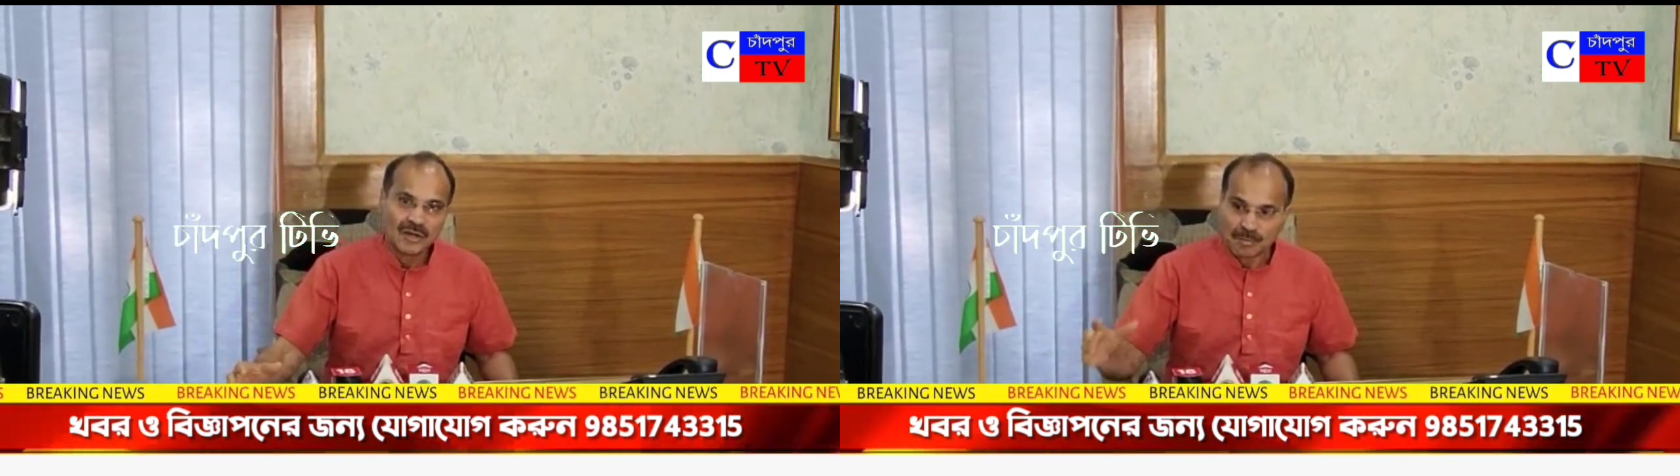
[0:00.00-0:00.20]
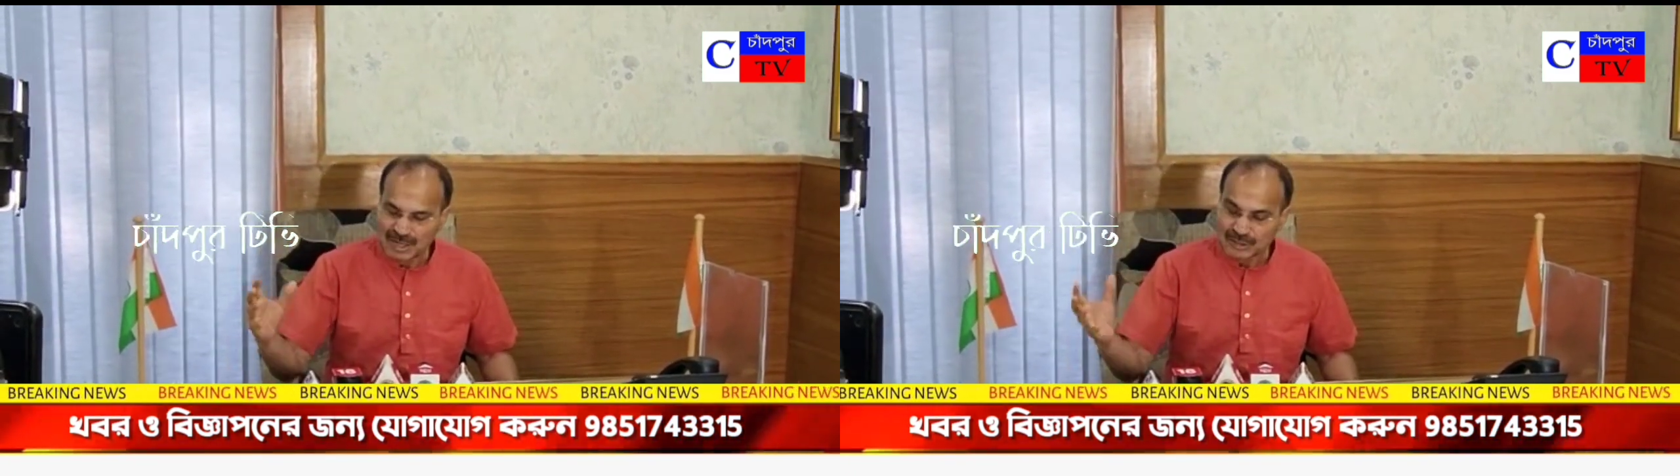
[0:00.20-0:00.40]

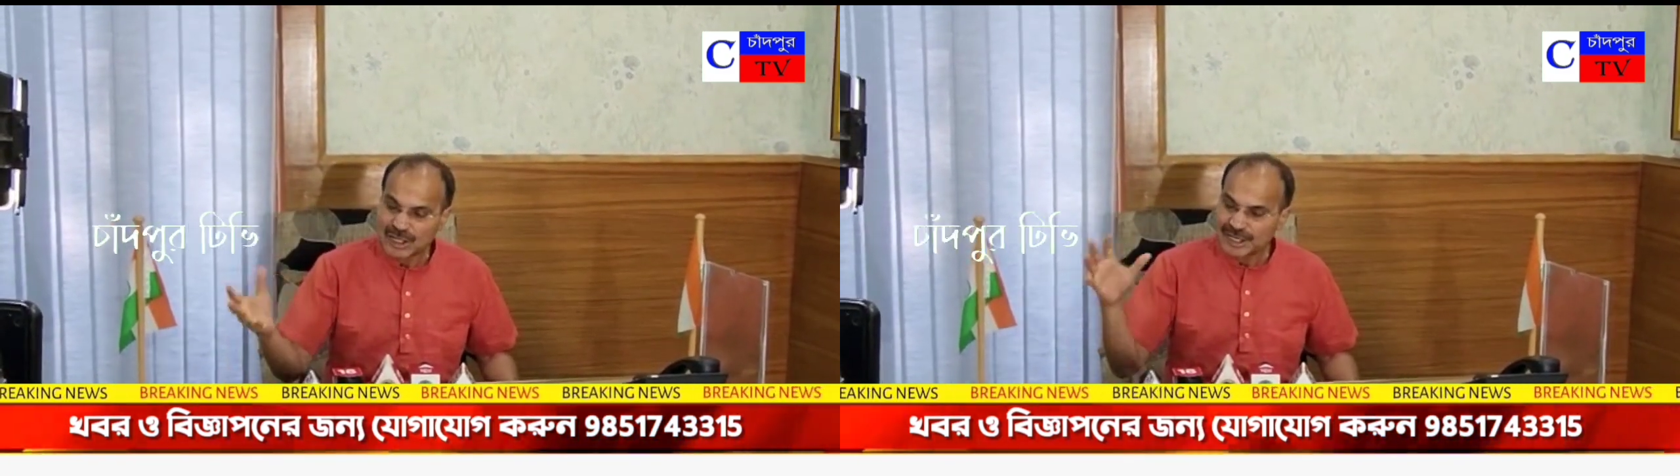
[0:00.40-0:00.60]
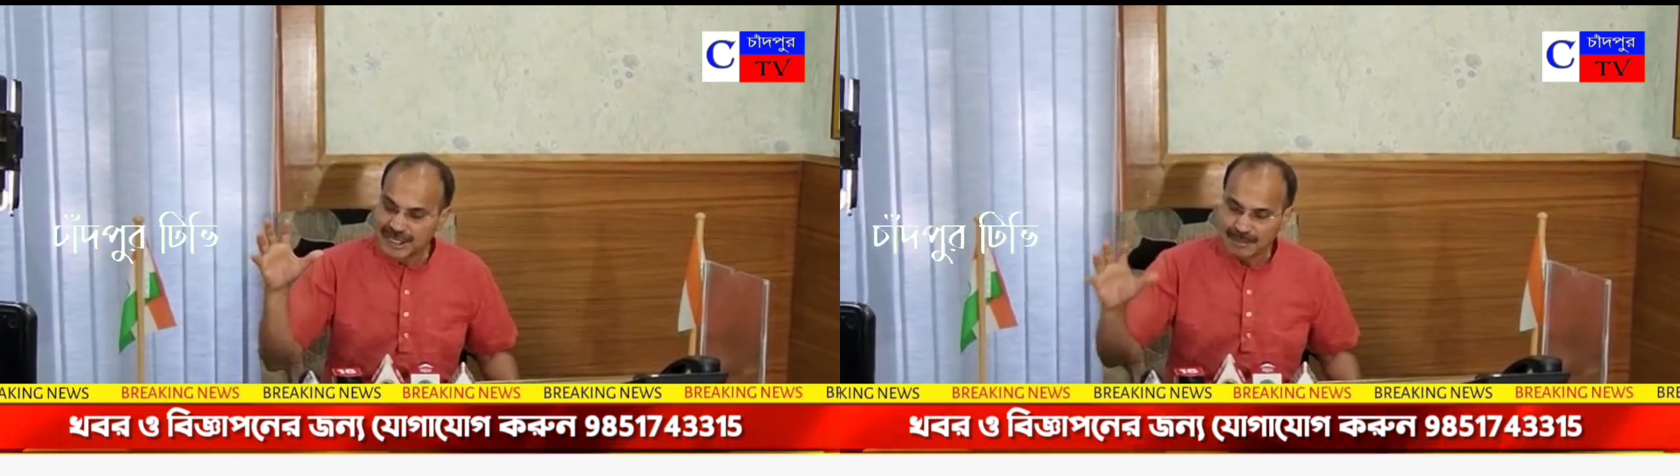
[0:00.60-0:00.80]
মানুষকে
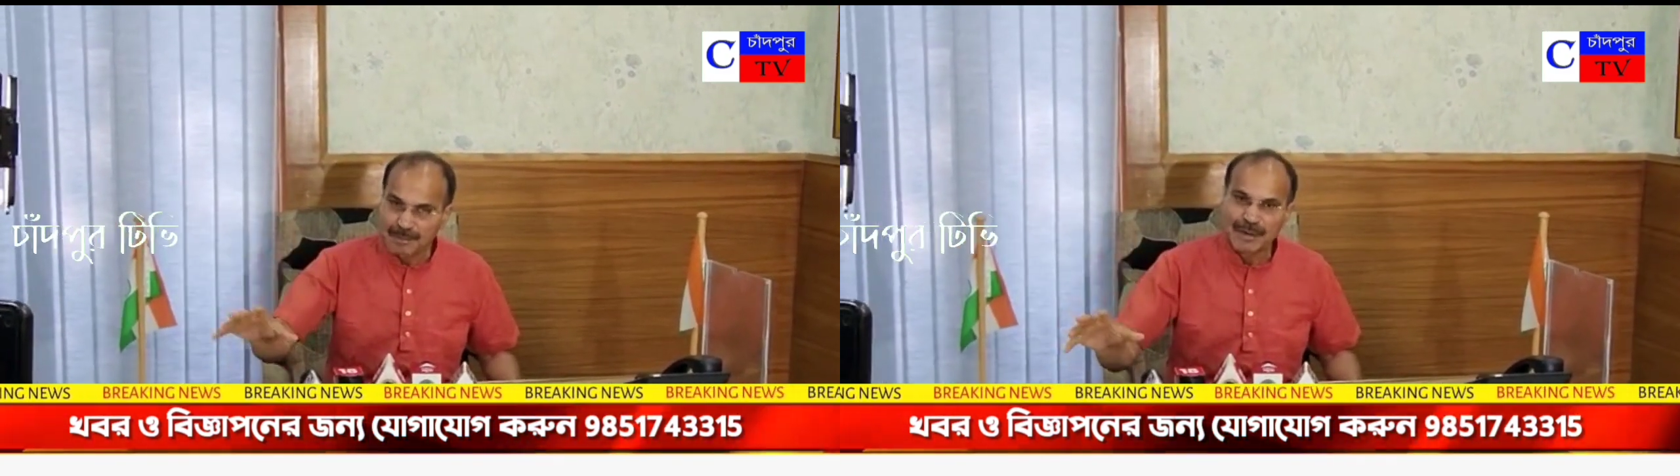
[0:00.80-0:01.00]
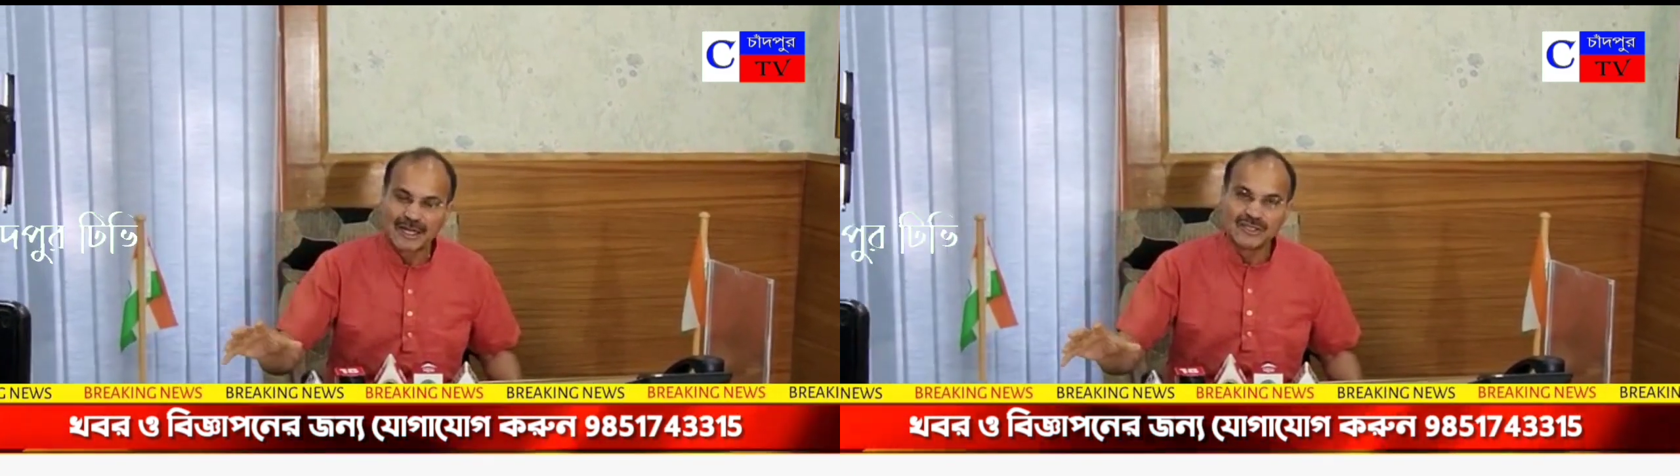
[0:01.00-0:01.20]
ট্যাপে
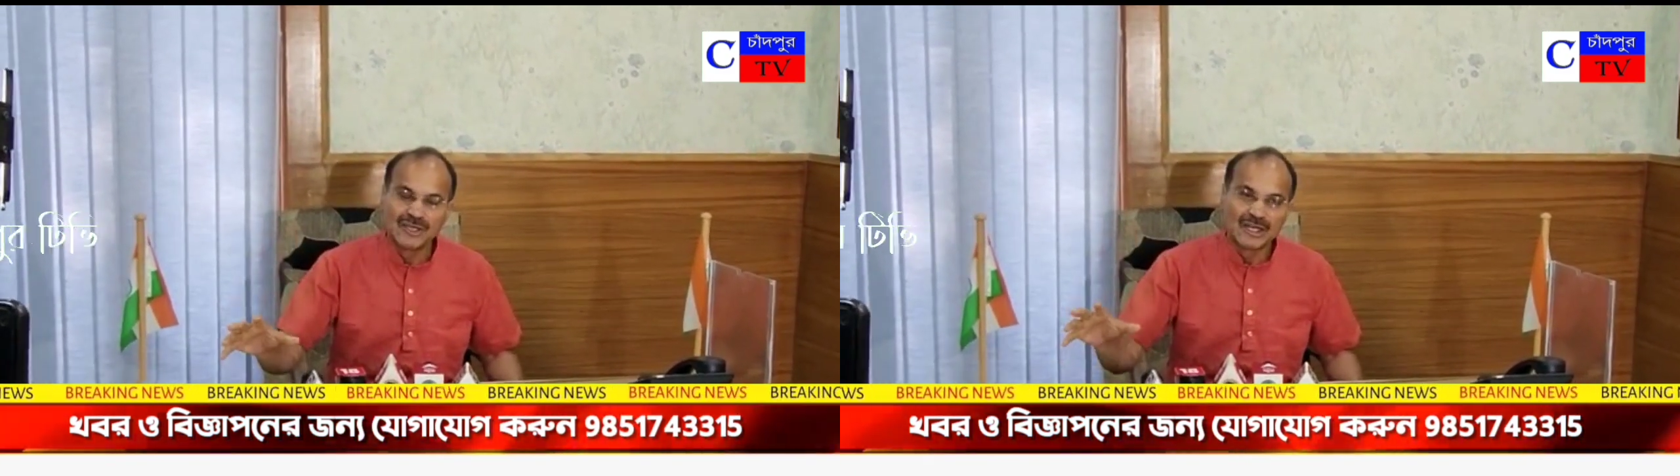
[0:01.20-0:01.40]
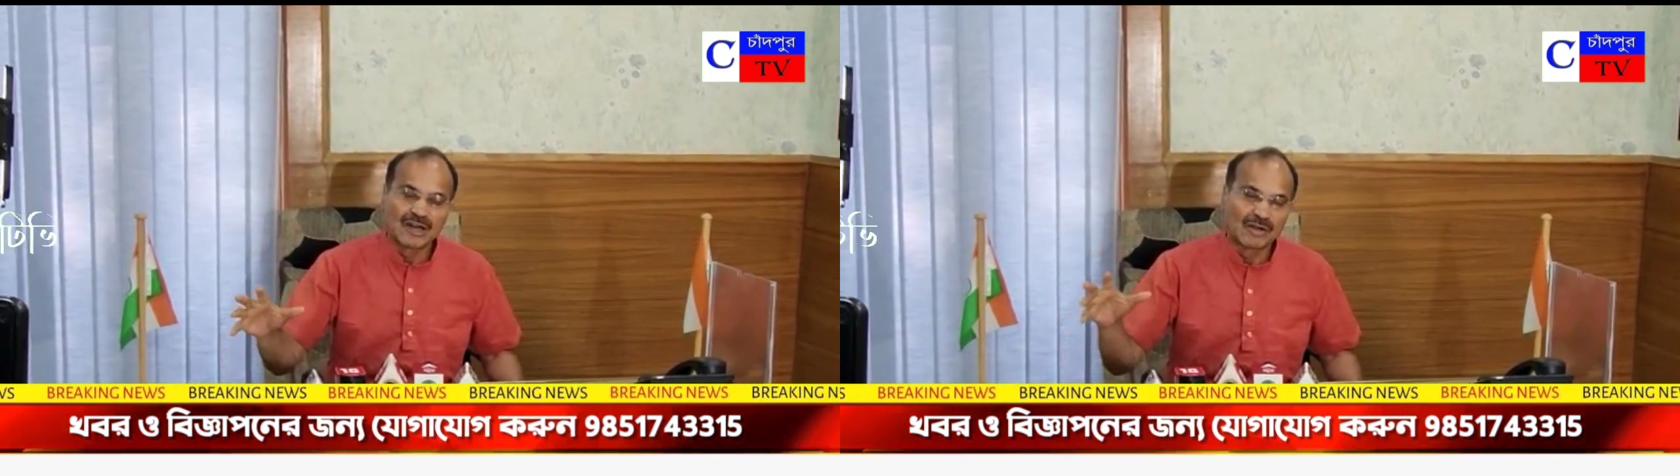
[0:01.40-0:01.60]
ফেলার জন্য
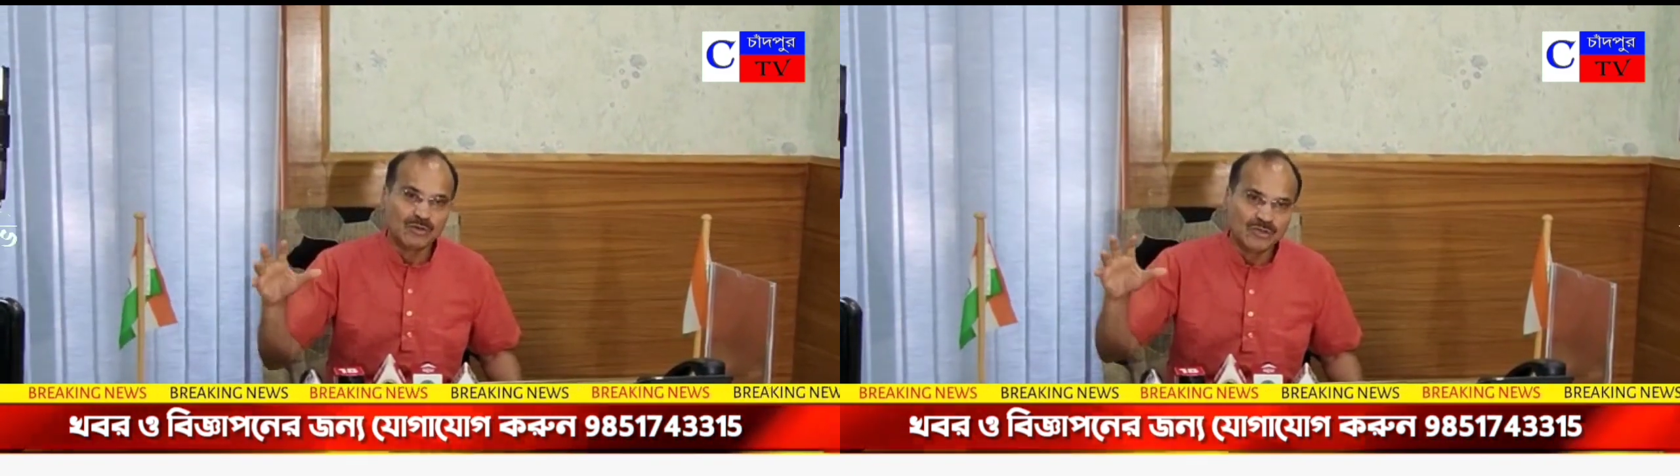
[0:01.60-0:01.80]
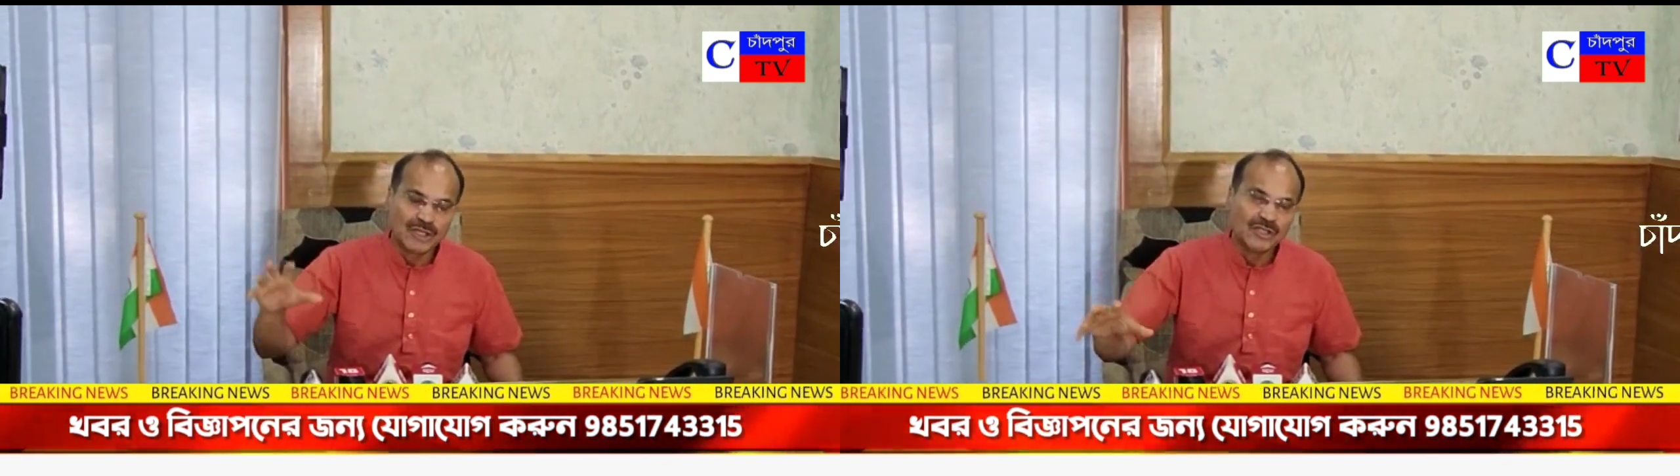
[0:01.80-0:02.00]
কাউকে
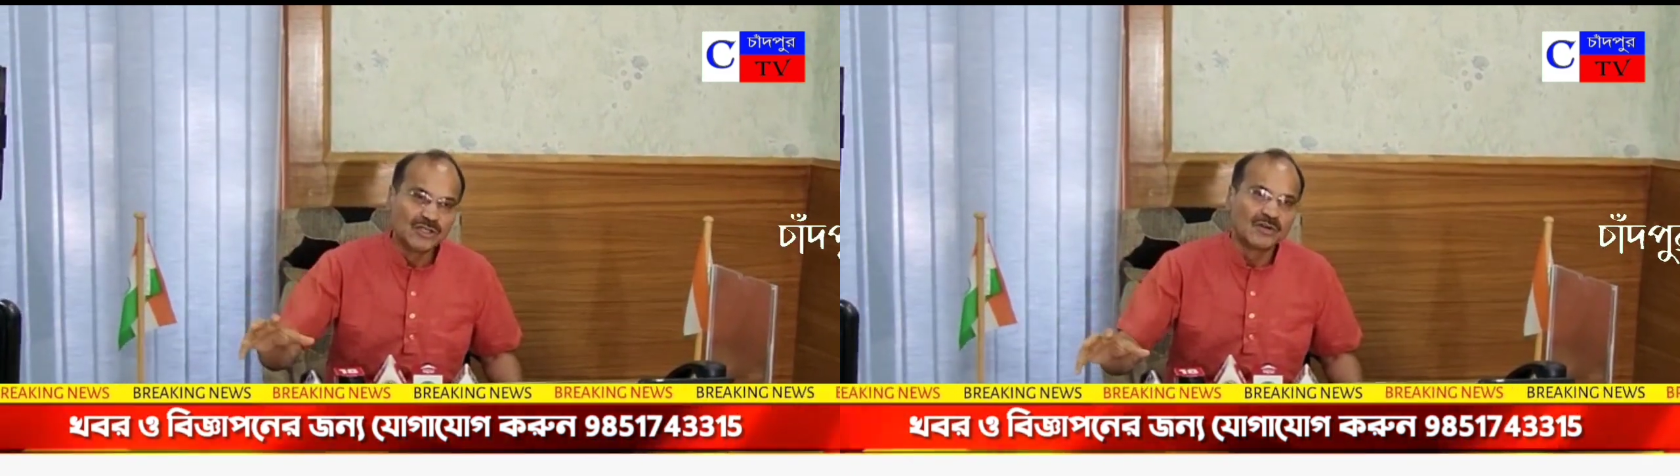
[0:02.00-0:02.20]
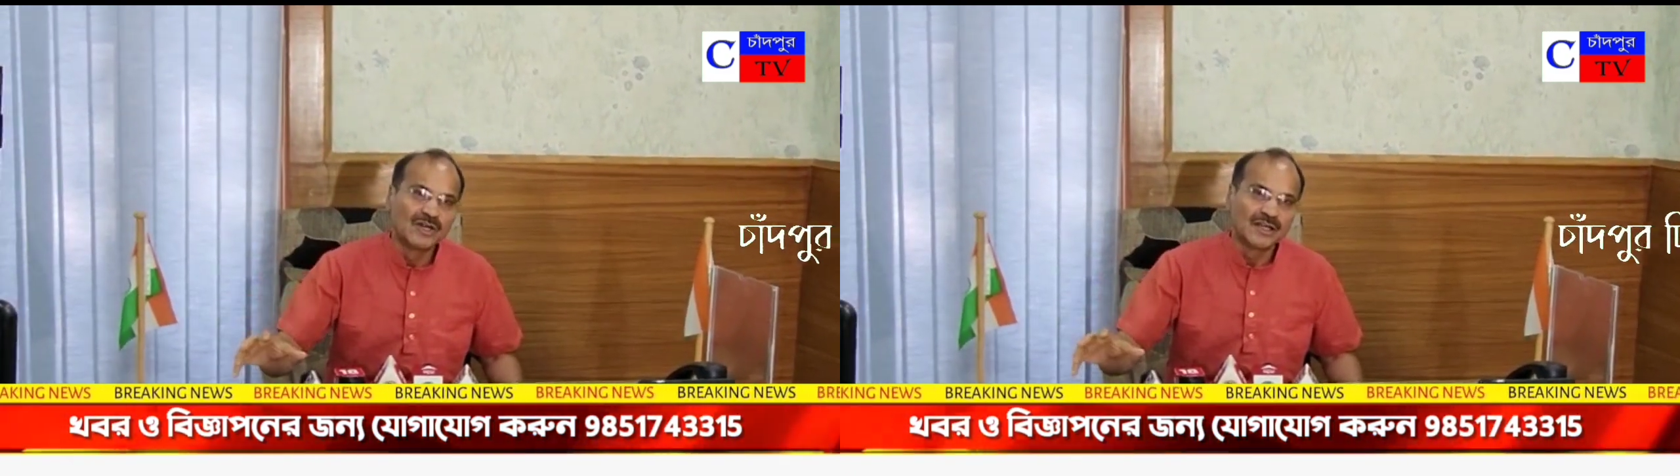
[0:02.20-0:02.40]
উত্তেজিত
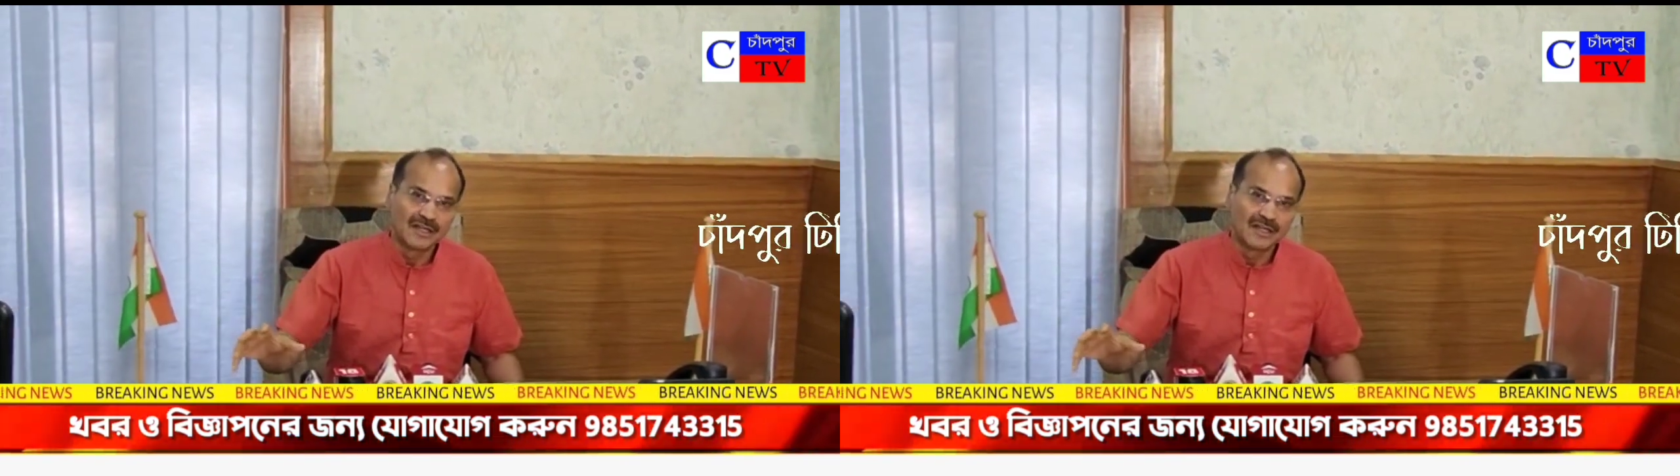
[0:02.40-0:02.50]
করে